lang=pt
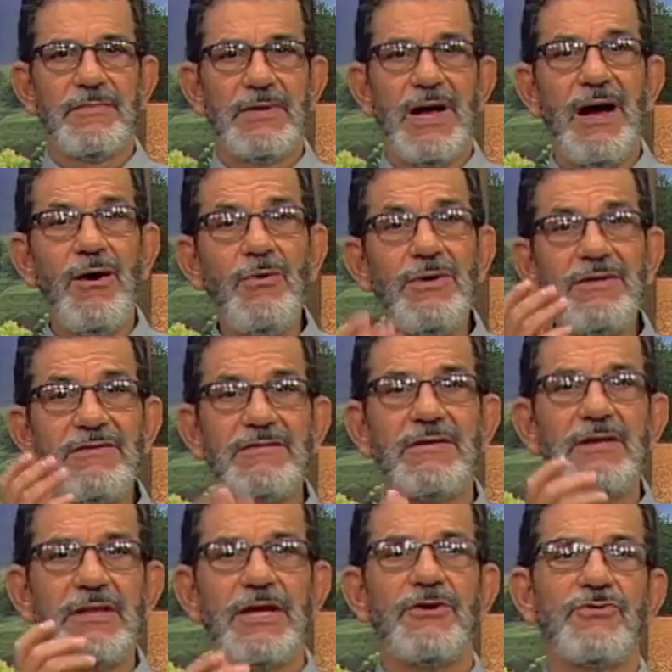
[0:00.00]
Aonde
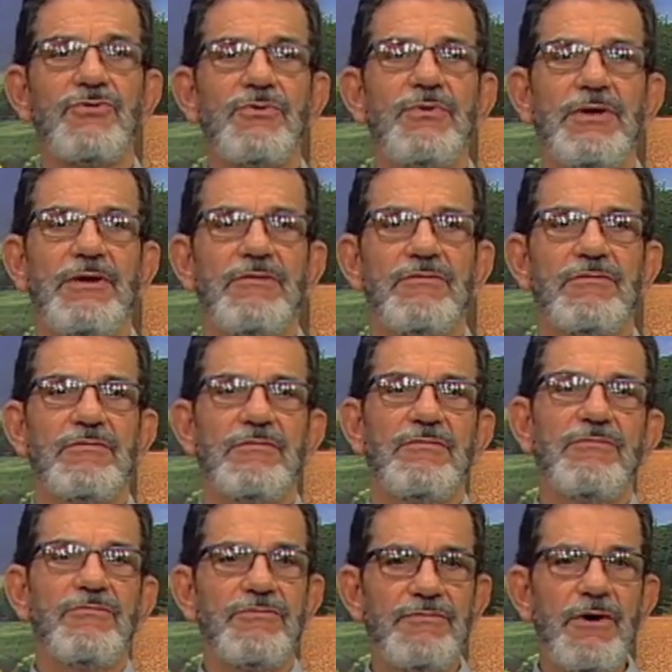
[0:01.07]
você deixou isso?
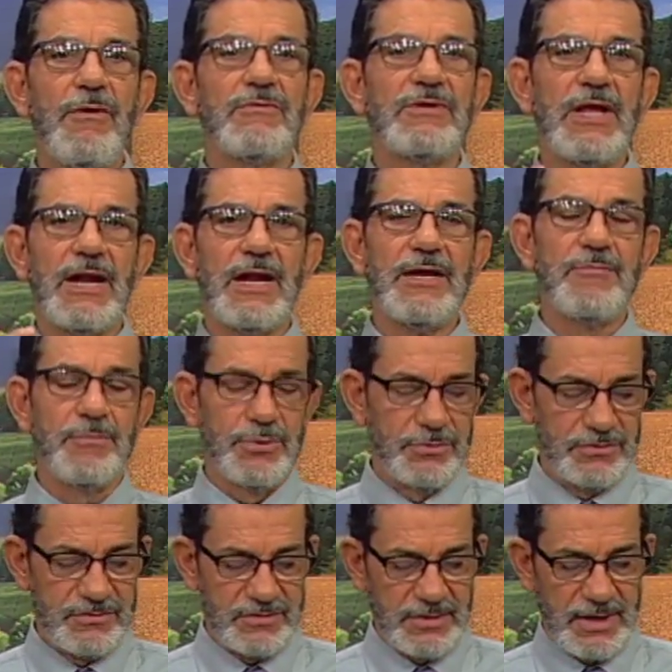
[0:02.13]
Volta lá e
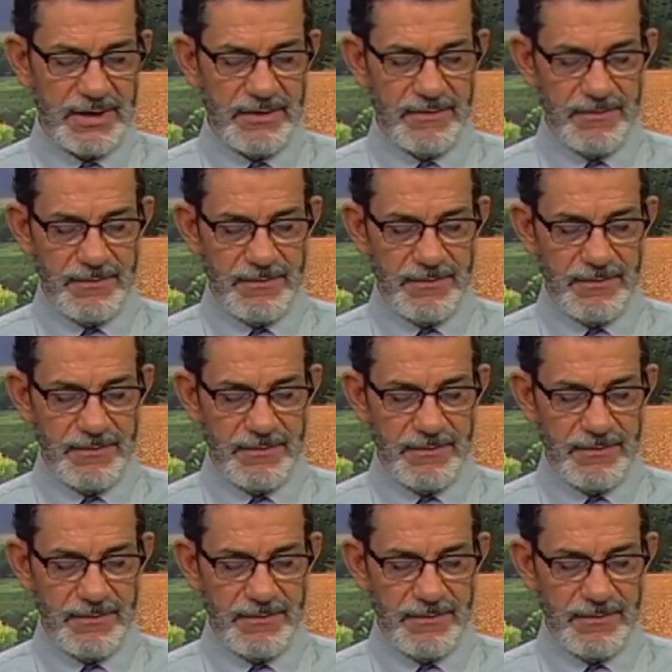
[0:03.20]
busca.